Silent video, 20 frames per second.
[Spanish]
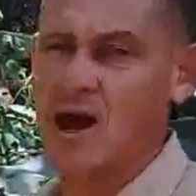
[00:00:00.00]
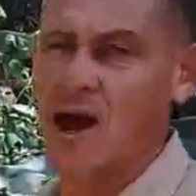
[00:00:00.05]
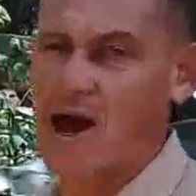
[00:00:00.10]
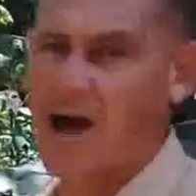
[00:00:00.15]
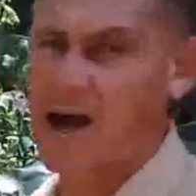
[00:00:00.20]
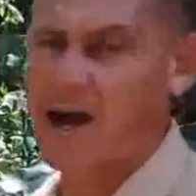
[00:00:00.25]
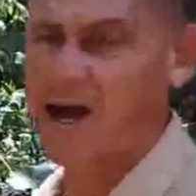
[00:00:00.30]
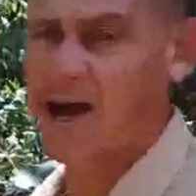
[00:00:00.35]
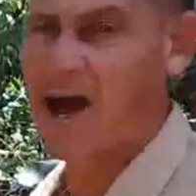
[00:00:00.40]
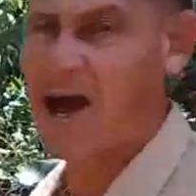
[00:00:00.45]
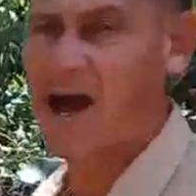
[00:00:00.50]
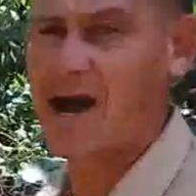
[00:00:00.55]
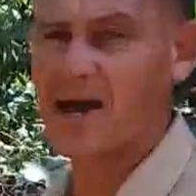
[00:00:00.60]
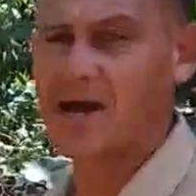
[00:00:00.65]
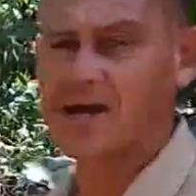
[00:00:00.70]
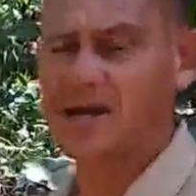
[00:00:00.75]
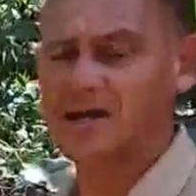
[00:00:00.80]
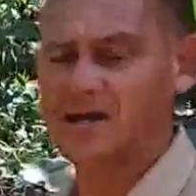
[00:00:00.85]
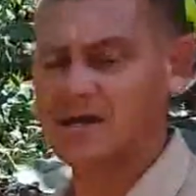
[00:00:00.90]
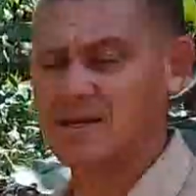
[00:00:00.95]
Acá
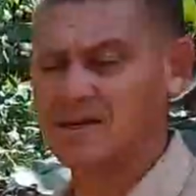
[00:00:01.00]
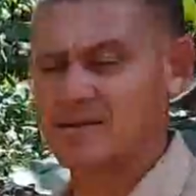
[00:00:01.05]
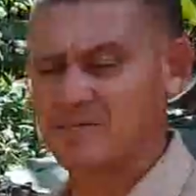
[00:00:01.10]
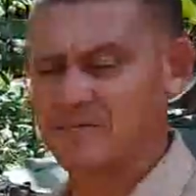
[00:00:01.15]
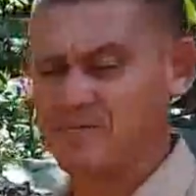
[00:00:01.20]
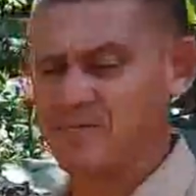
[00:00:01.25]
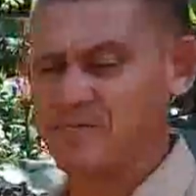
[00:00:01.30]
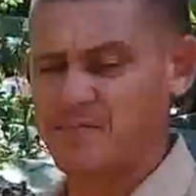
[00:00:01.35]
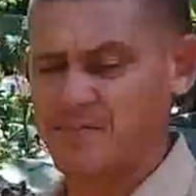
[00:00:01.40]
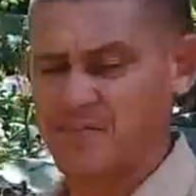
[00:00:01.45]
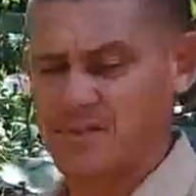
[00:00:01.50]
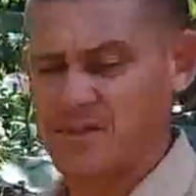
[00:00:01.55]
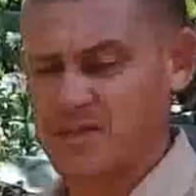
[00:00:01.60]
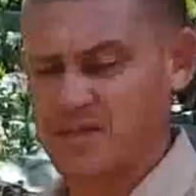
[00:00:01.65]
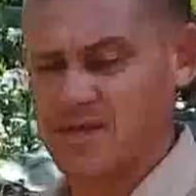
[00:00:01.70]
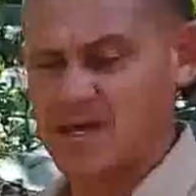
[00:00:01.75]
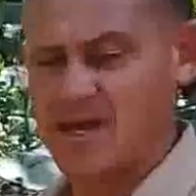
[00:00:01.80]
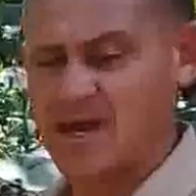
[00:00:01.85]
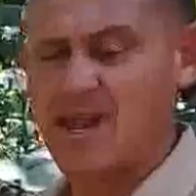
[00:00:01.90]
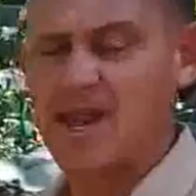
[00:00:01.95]
en,
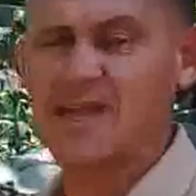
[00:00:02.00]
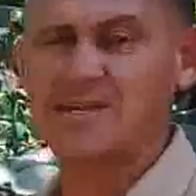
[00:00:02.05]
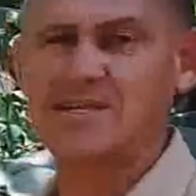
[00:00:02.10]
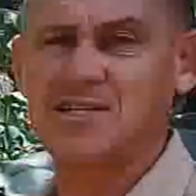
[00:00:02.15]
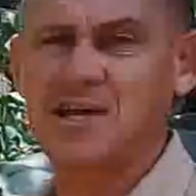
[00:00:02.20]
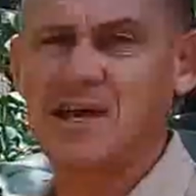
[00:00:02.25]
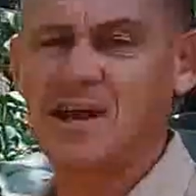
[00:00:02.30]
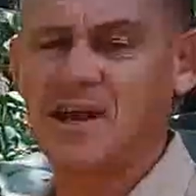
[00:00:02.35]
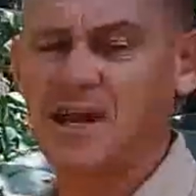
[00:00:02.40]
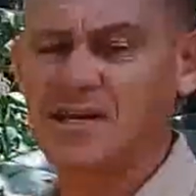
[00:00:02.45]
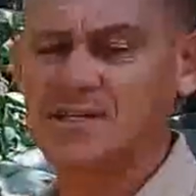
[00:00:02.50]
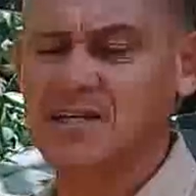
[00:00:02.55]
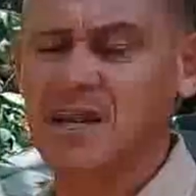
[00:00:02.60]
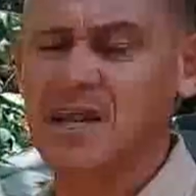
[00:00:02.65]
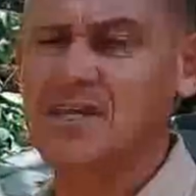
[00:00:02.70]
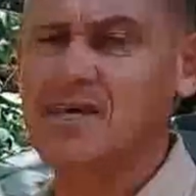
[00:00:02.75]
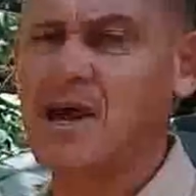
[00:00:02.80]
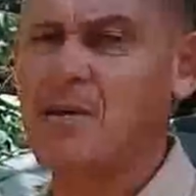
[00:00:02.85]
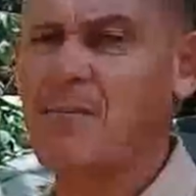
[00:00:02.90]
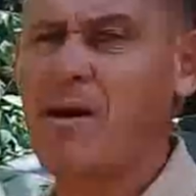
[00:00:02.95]
la sierra se
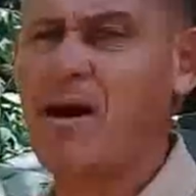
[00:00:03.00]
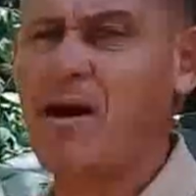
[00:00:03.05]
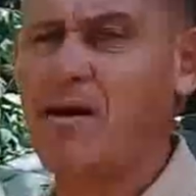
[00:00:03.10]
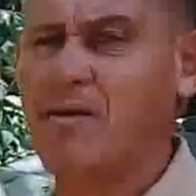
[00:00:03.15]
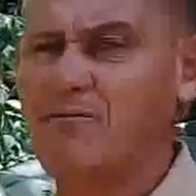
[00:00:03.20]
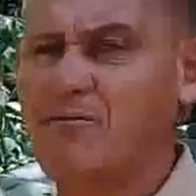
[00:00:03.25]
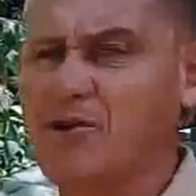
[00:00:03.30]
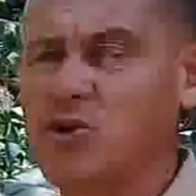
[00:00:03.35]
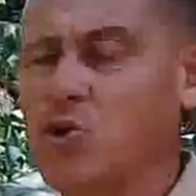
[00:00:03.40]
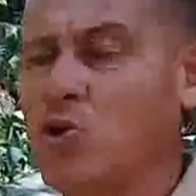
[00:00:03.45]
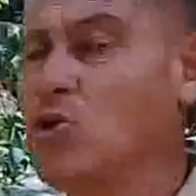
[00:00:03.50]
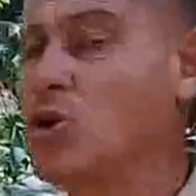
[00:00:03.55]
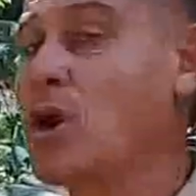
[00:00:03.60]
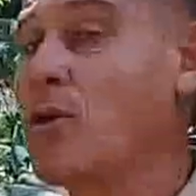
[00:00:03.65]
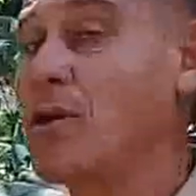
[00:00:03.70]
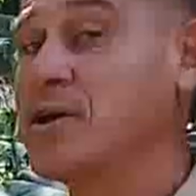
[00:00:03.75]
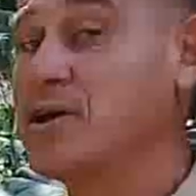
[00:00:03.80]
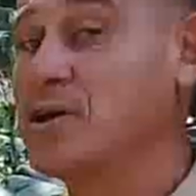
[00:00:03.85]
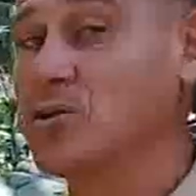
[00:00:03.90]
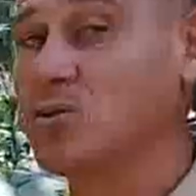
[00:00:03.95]
le llama frijol
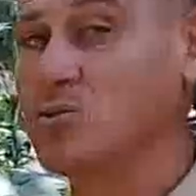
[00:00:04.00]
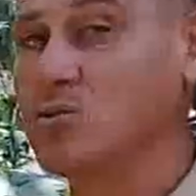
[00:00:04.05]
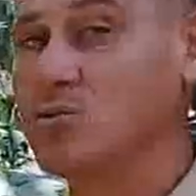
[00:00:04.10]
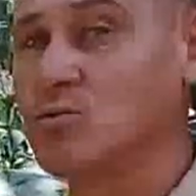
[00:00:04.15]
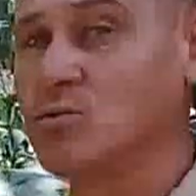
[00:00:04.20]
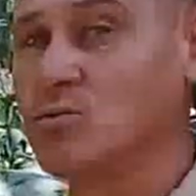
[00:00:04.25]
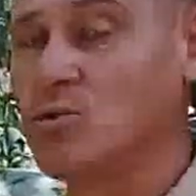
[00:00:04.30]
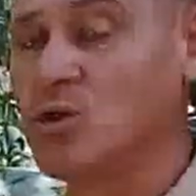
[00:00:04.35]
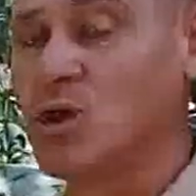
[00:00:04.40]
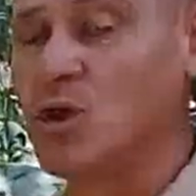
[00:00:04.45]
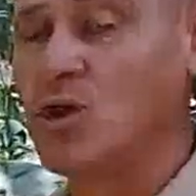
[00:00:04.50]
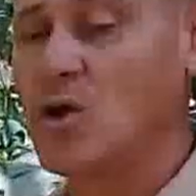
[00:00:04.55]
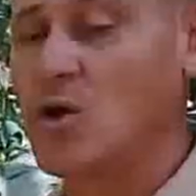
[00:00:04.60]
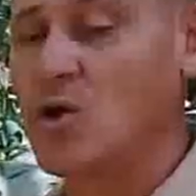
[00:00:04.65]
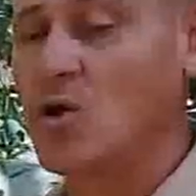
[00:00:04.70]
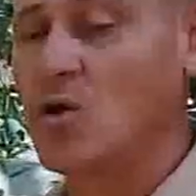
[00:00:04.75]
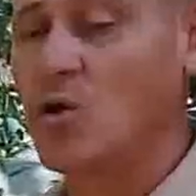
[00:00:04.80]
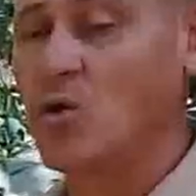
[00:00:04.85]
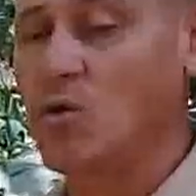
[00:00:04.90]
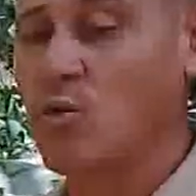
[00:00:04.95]
caballero.
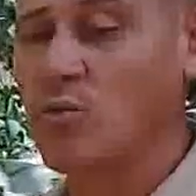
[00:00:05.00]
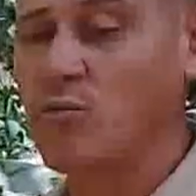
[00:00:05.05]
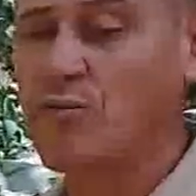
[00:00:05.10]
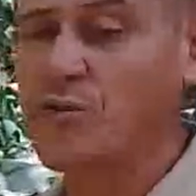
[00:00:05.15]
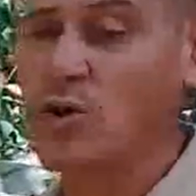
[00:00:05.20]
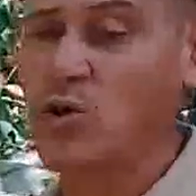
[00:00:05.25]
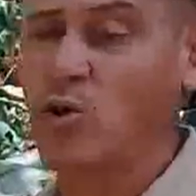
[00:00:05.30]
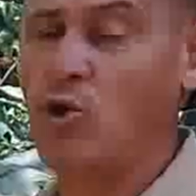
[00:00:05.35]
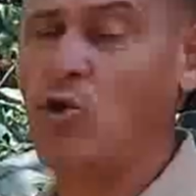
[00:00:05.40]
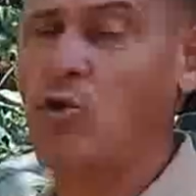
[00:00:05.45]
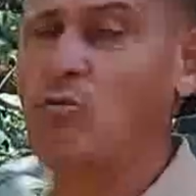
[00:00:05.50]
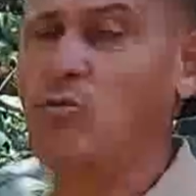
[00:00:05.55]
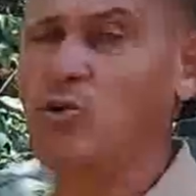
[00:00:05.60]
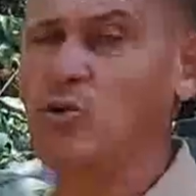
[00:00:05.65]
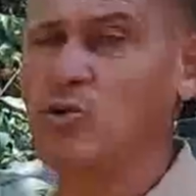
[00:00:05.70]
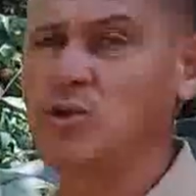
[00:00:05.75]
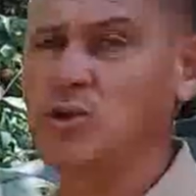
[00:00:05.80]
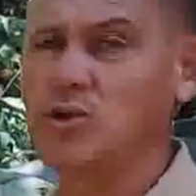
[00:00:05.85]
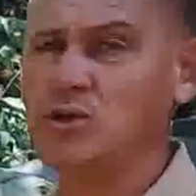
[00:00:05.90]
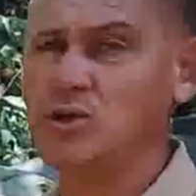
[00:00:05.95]
Un frijol
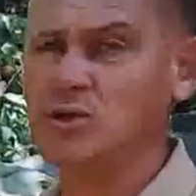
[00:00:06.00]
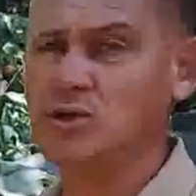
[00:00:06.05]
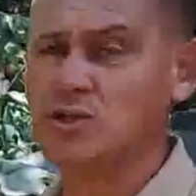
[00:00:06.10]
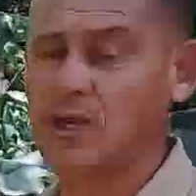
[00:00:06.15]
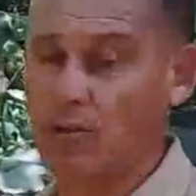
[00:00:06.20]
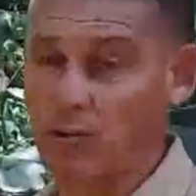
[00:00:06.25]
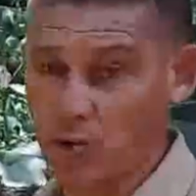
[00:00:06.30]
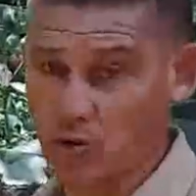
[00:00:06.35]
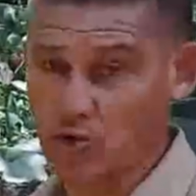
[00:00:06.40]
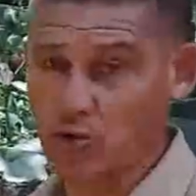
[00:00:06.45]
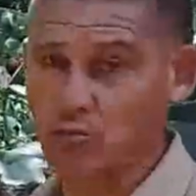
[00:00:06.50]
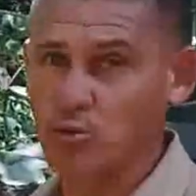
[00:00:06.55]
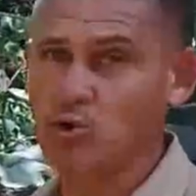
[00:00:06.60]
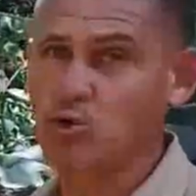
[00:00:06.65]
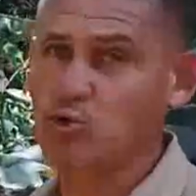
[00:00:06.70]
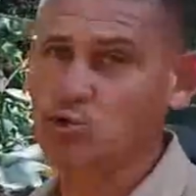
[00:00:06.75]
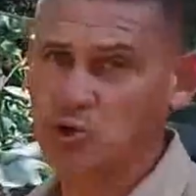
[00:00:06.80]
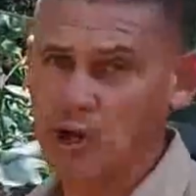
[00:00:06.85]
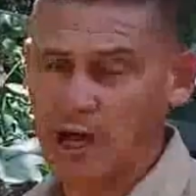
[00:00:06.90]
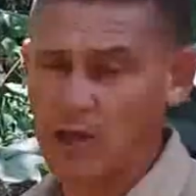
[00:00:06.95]
muy sabroso, muy
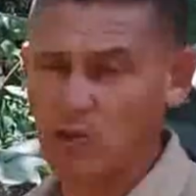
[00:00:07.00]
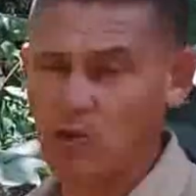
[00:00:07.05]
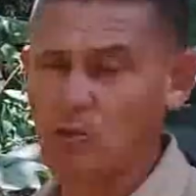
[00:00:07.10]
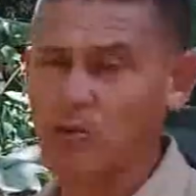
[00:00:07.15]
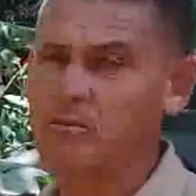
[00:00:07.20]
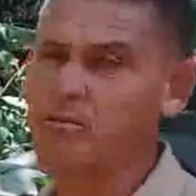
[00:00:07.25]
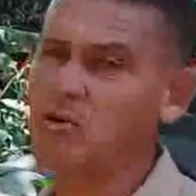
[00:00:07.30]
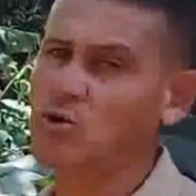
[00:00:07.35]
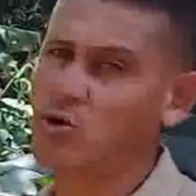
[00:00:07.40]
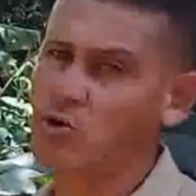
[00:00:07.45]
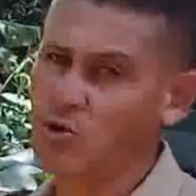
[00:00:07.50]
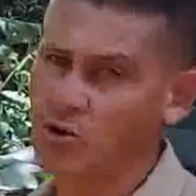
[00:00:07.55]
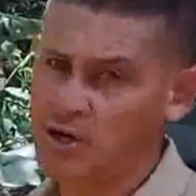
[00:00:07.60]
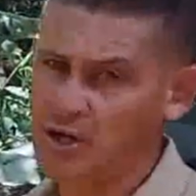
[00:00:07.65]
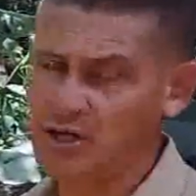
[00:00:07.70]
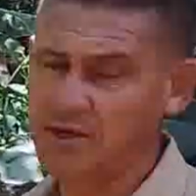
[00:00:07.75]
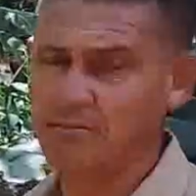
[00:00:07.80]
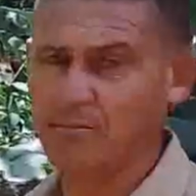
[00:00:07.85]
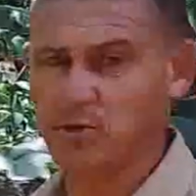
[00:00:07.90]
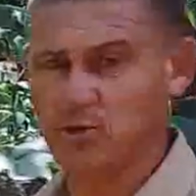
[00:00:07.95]
gustado, lo mismo en
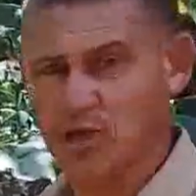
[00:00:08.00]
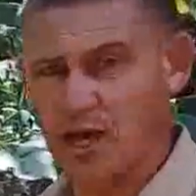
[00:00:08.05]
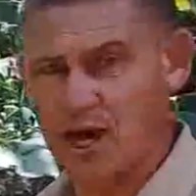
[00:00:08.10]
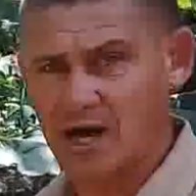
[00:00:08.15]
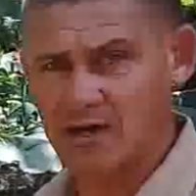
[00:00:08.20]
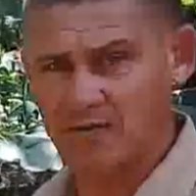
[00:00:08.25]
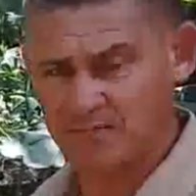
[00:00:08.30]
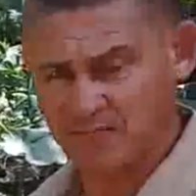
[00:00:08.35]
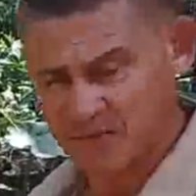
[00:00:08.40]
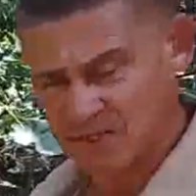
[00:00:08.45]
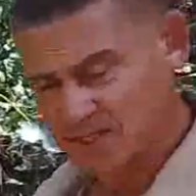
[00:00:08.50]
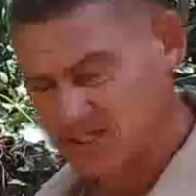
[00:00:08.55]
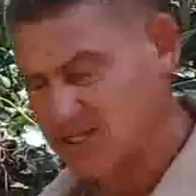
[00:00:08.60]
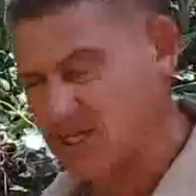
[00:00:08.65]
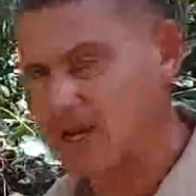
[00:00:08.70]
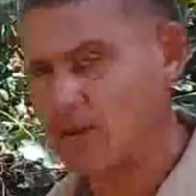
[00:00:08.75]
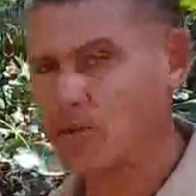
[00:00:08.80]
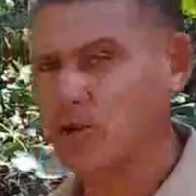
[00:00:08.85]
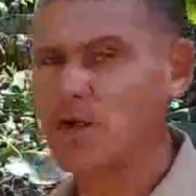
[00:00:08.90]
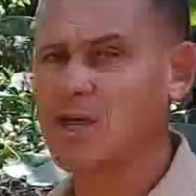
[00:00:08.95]
congrí, en potaje. Se
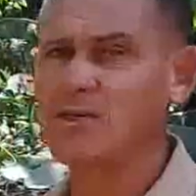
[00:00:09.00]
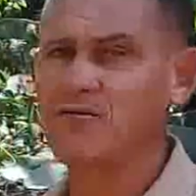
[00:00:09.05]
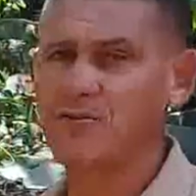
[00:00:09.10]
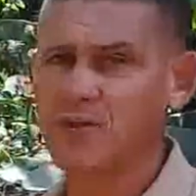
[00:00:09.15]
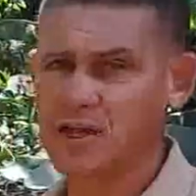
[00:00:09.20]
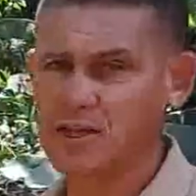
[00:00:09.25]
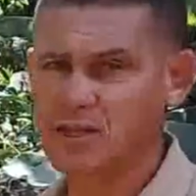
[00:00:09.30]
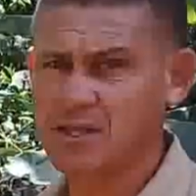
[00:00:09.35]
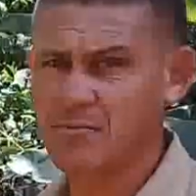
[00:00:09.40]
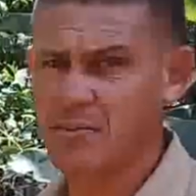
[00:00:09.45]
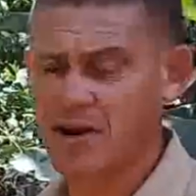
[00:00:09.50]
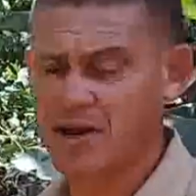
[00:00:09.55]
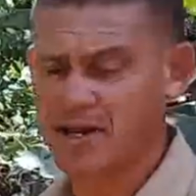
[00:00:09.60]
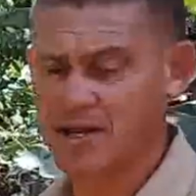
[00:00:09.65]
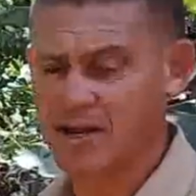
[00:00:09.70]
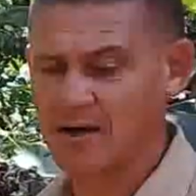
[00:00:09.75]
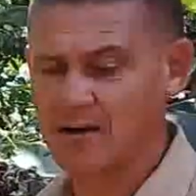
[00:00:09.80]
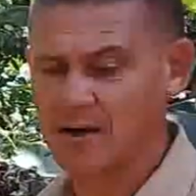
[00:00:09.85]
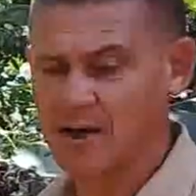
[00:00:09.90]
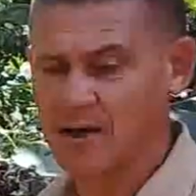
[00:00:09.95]
elabora de diferentes
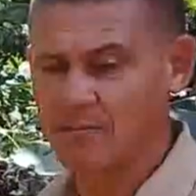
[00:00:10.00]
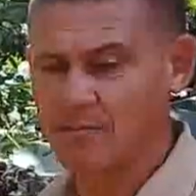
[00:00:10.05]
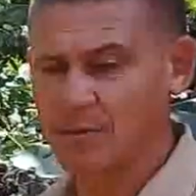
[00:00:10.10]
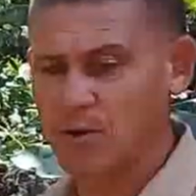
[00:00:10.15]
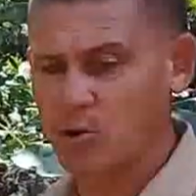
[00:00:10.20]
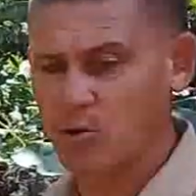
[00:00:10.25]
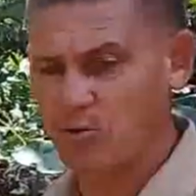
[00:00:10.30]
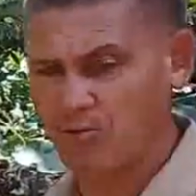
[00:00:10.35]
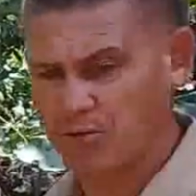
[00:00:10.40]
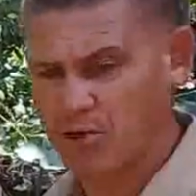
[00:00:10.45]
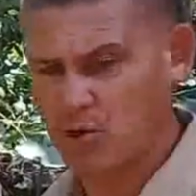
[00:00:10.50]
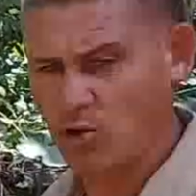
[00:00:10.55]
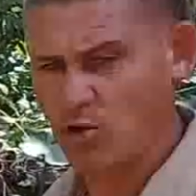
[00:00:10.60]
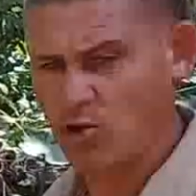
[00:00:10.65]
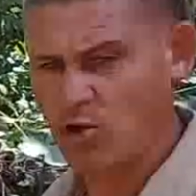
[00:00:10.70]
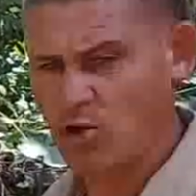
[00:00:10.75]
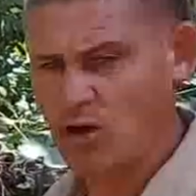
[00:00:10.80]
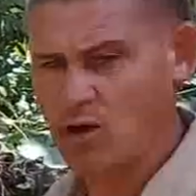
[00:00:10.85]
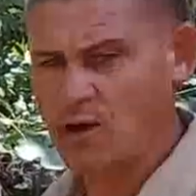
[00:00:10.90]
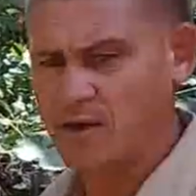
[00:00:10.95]
maneras, pero un frijol